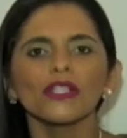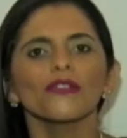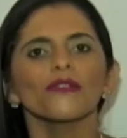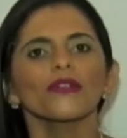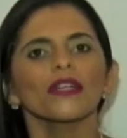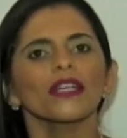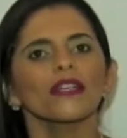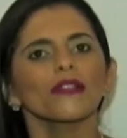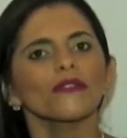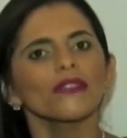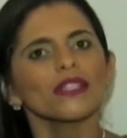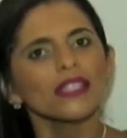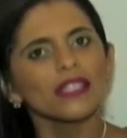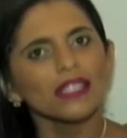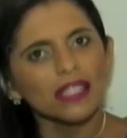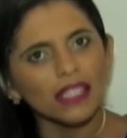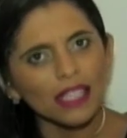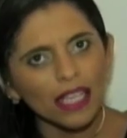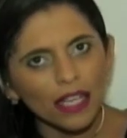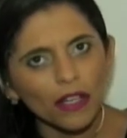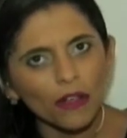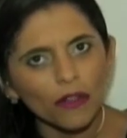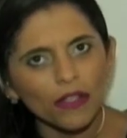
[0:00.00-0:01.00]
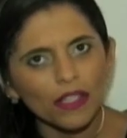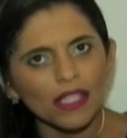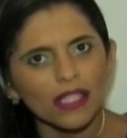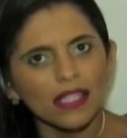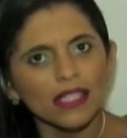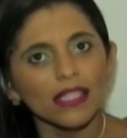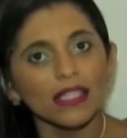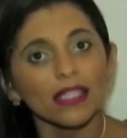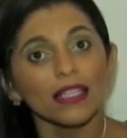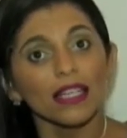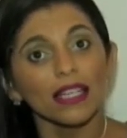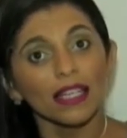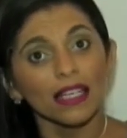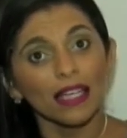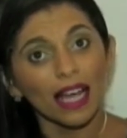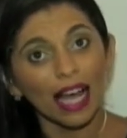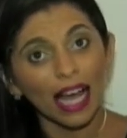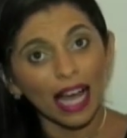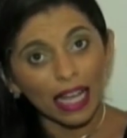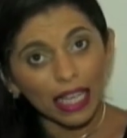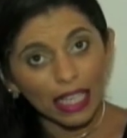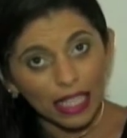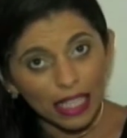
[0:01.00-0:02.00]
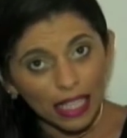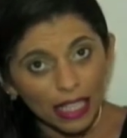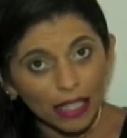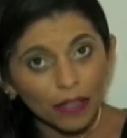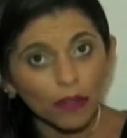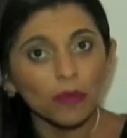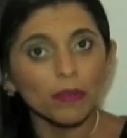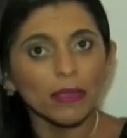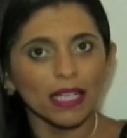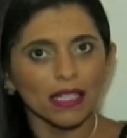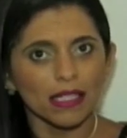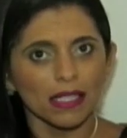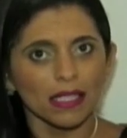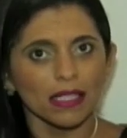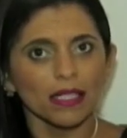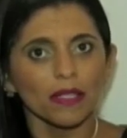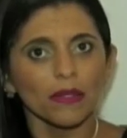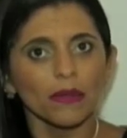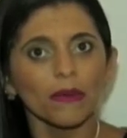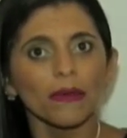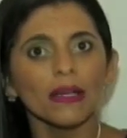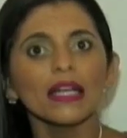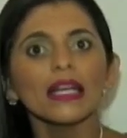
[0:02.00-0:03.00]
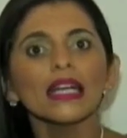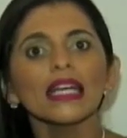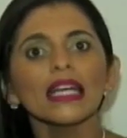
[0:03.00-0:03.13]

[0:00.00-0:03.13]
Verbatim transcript: eu quero ser conhecida aqui no Brasil